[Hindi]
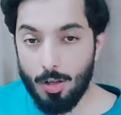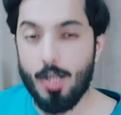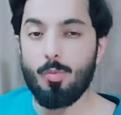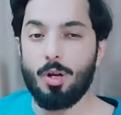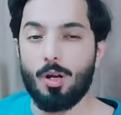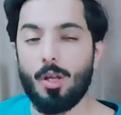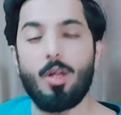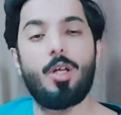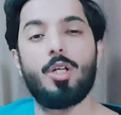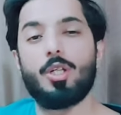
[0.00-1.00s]
लाजमी रखें
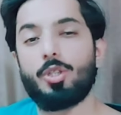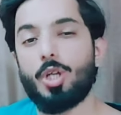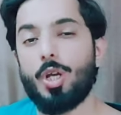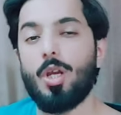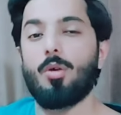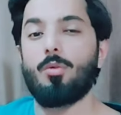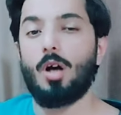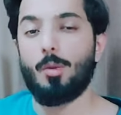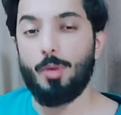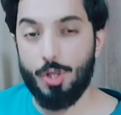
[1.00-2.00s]
चेकिंग
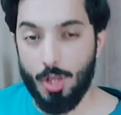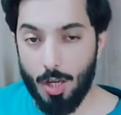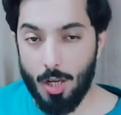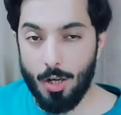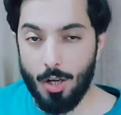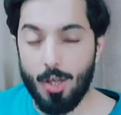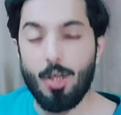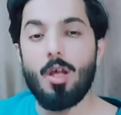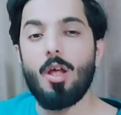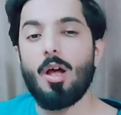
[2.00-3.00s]
हमेशा के लिए
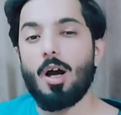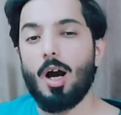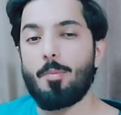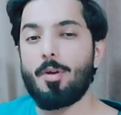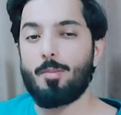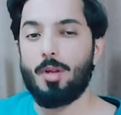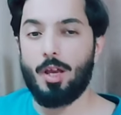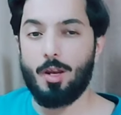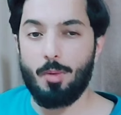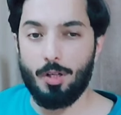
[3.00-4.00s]
रहेगी आपने अपना
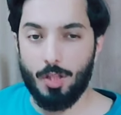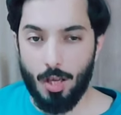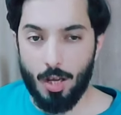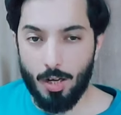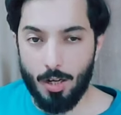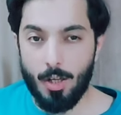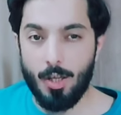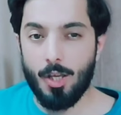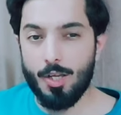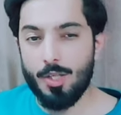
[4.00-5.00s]
एग्रीमेंट तैयार रखना है
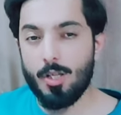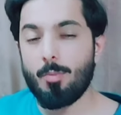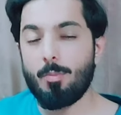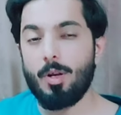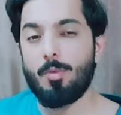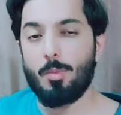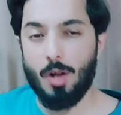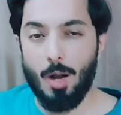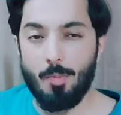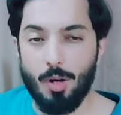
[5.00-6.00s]
कि किसी कंपनी में आप
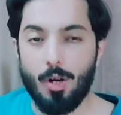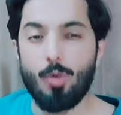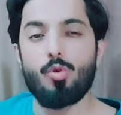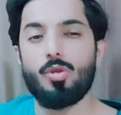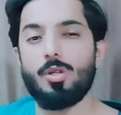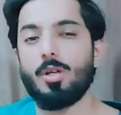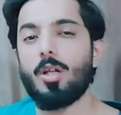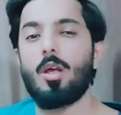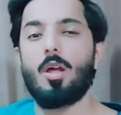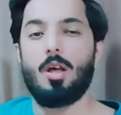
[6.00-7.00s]
काम कर रहे हो उसके
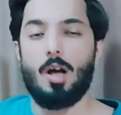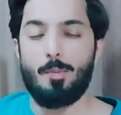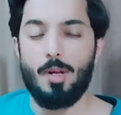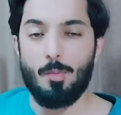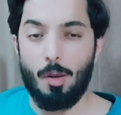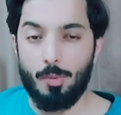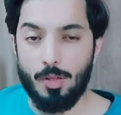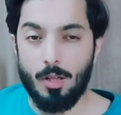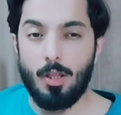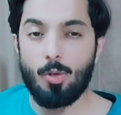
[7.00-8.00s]
साथ अपने अरबाब के
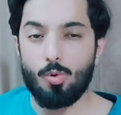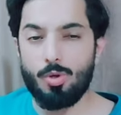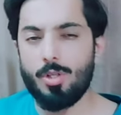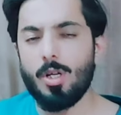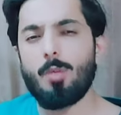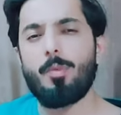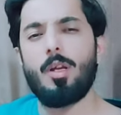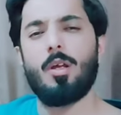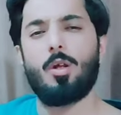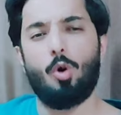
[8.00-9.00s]
साथ नहीं दूसरी जगह
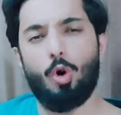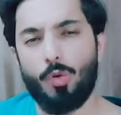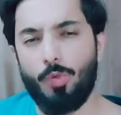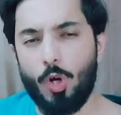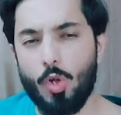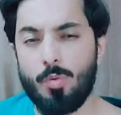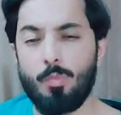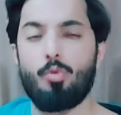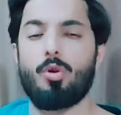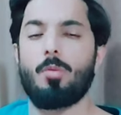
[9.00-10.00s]
मैंने और वीडियोज़ में
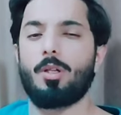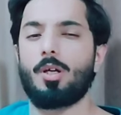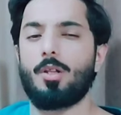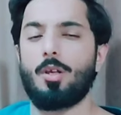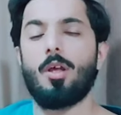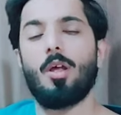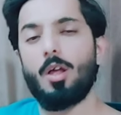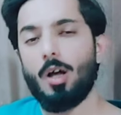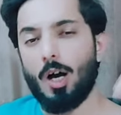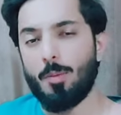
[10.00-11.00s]
पूरा बता दिए
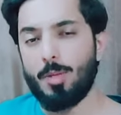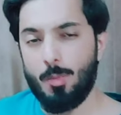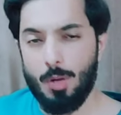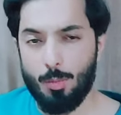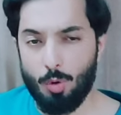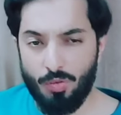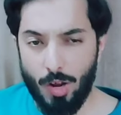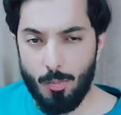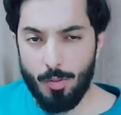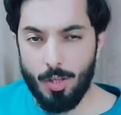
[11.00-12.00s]
आप जाए मेरे
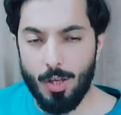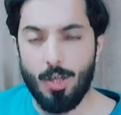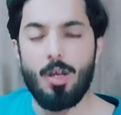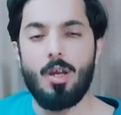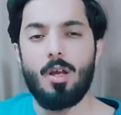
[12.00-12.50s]
प्रोफाइल में देखें